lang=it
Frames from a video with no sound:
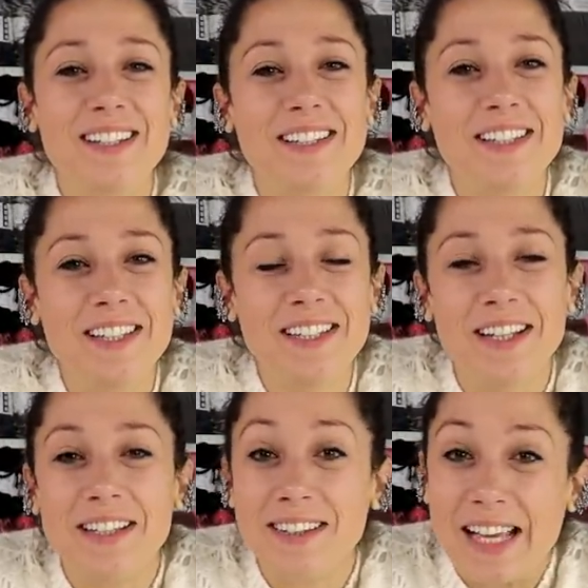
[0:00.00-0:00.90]
di
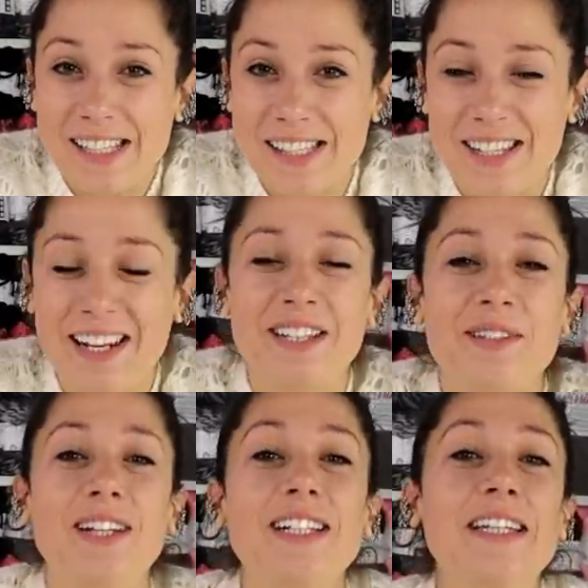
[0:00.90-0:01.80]
eh,
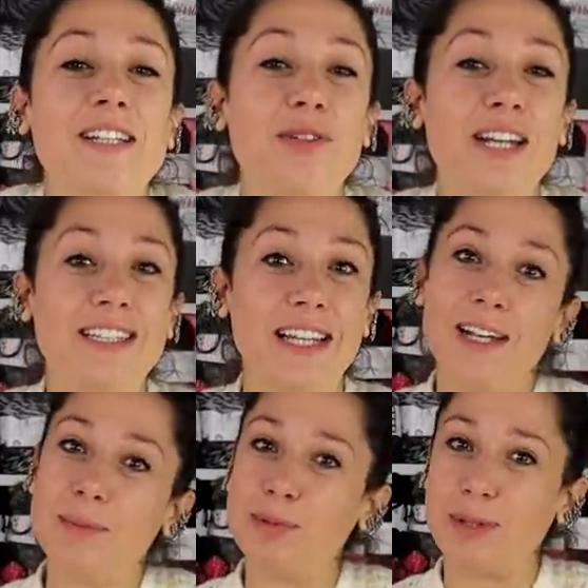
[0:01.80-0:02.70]
Tessiland, vale a dire
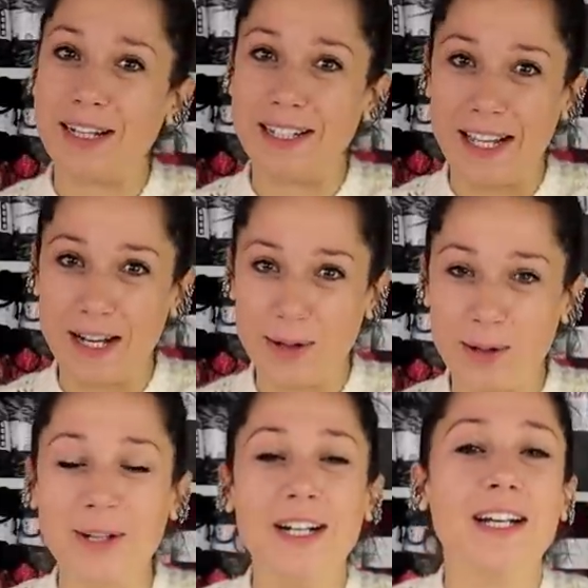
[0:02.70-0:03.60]
Donatella
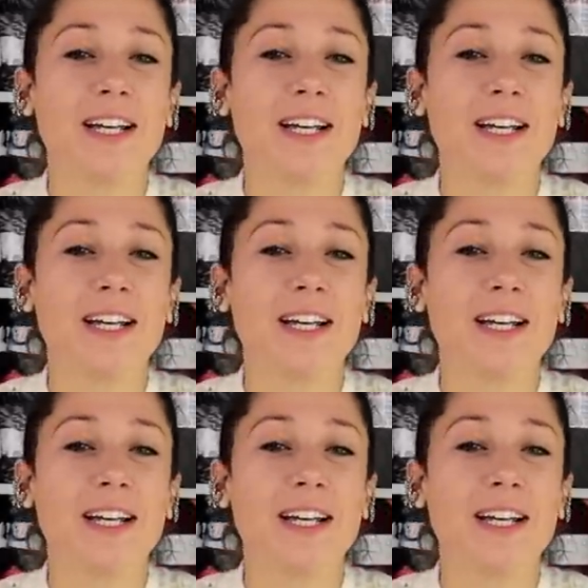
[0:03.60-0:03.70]
Buranello,